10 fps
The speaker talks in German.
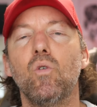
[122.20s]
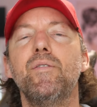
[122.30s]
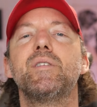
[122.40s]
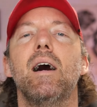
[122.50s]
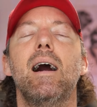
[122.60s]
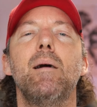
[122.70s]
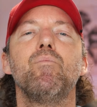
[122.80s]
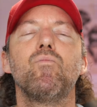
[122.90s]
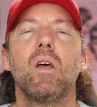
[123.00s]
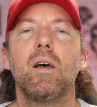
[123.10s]
Duft
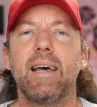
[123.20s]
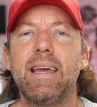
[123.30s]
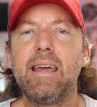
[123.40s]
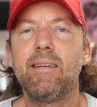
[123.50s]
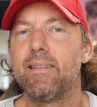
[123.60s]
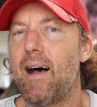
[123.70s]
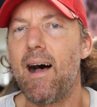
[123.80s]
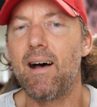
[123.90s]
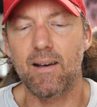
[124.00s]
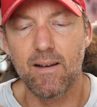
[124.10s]
ähm, riecht
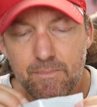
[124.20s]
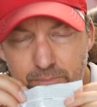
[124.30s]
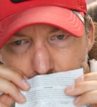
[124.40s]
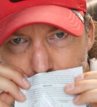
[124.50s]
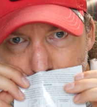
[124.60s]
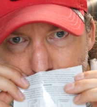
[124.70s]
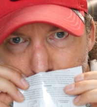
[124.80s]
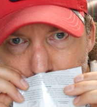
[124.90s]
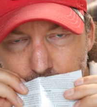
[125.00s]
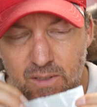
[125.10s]
nach,
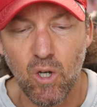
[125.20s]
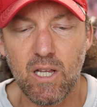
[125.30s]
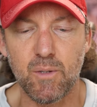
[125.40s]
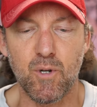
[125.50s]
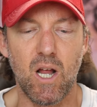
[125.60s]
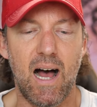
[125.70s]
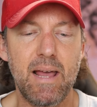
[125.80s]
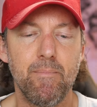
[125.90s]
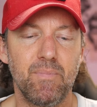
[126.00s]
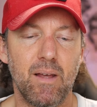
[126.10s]
wie soll ich das
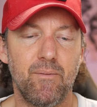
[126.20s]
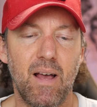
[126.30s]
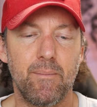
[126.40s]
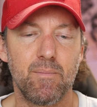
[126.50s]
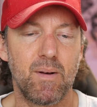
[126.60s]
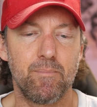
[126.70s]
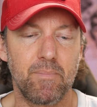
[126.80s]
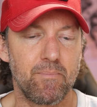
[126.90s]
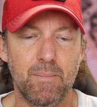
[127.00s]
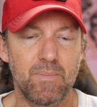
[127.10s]
beschreiben?
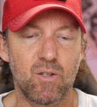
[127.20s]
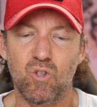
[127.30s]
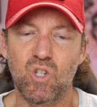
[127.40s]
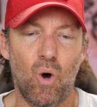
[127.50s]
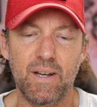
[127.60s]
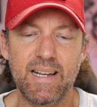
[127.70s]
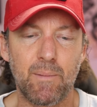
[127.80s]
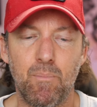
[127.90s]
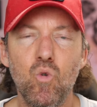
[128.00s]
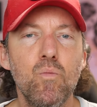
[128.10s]

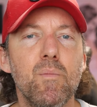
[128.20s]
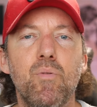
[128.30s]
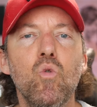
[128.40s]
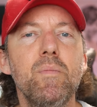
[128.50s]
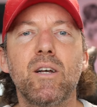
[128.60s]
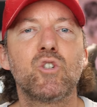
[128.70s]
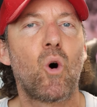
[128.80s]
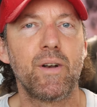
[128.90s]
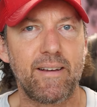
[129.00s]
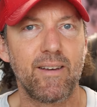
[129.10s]
Tonic, blum, blumiges
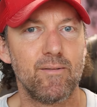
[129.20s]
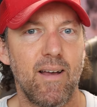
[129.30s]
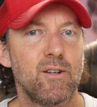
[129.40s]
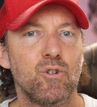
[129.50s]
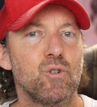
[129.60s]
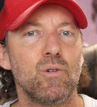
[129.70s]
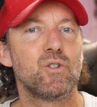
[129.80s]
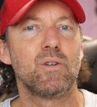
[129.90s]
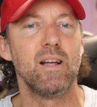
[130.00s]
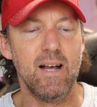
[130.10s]
Tonic. Ja, so,
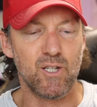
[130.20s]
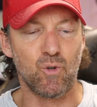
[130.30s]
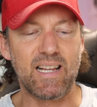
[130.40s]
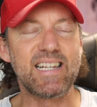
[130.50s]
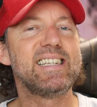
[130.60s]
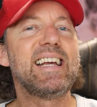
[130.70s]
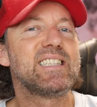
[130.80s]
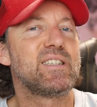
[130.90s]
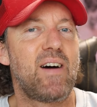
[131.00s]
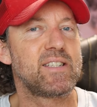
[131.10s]
so, ein, so ein
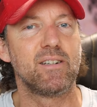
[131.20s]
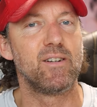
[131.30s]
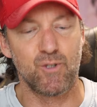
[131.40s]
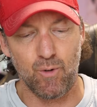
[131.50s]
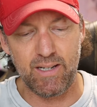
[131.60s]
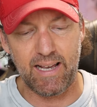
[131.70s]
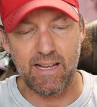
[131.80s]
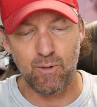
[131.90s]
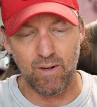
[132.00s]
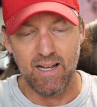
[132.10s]
Gesichtswasser, so in die
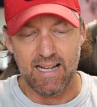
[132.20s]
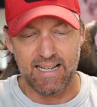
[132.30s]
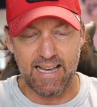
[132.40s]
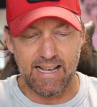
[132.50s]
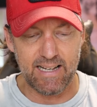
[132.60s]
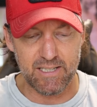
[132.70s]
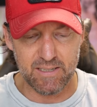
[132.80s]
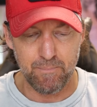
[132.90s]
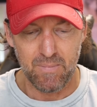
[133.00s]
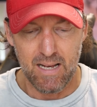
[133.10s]
Richtung riecht
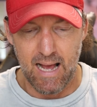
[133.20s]
das.